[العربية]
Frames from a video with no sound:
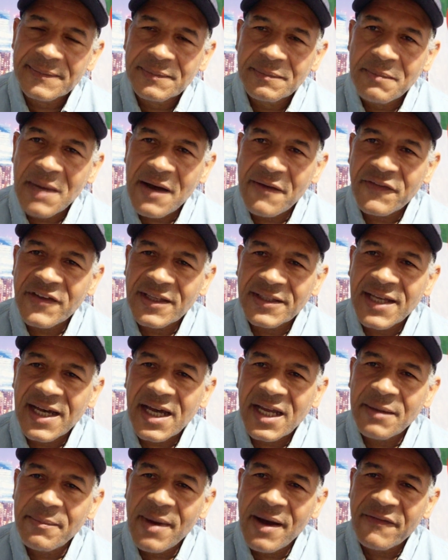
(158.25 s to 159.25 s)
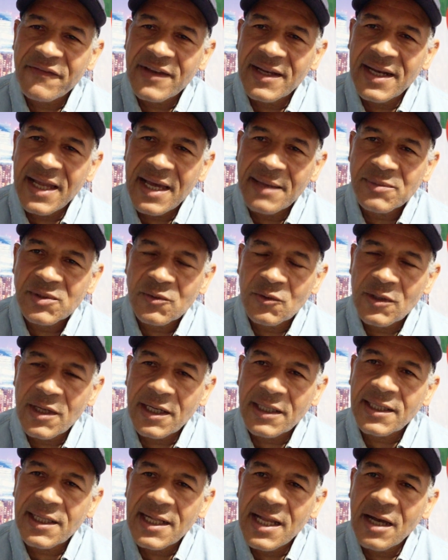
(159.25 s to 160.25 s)
مافيا دخل مافيا الحبس ولا
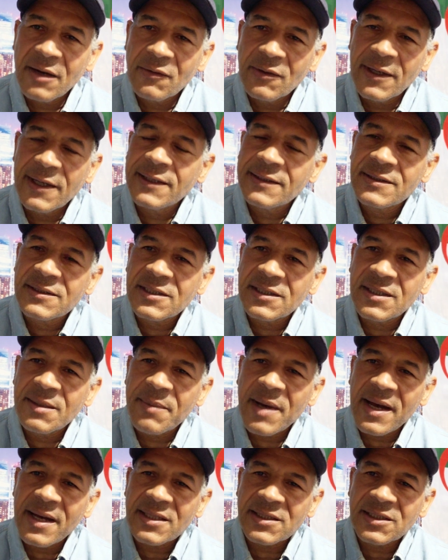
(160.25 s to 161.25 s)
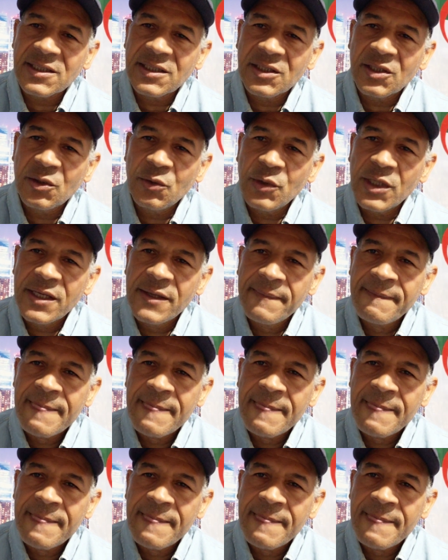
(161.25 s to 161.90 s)
قتله ولا سي دابا سيد الوي